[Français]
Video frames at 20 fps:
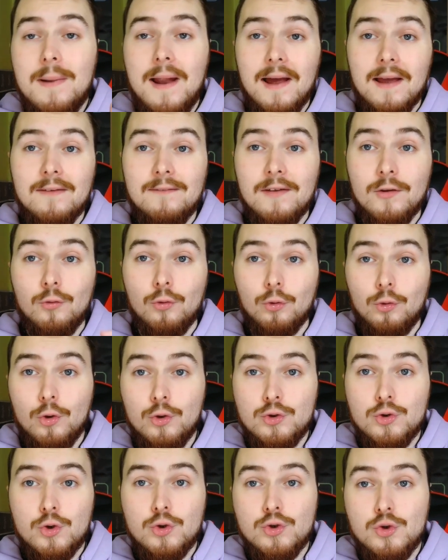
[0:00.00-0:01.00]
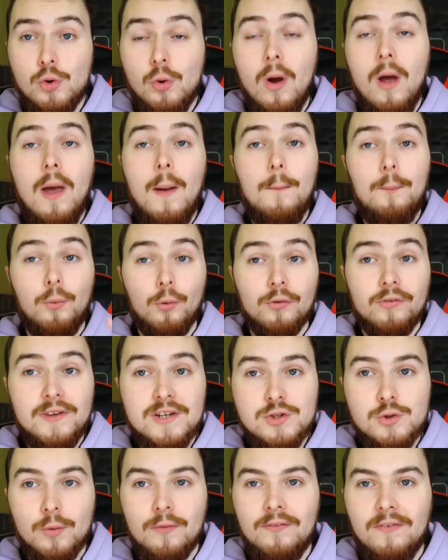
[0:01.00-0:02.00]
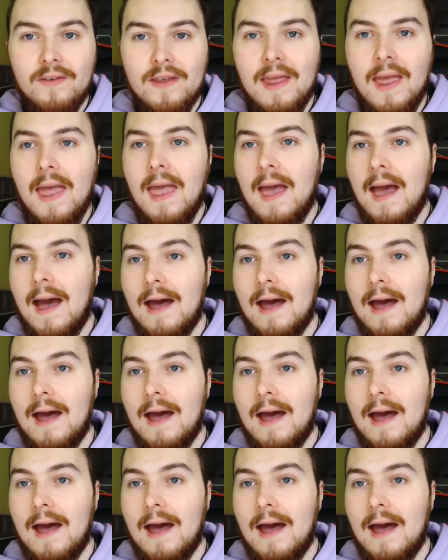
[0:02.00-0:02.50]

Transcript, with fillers: l'arrivée du coach Joe pour s'échauffer.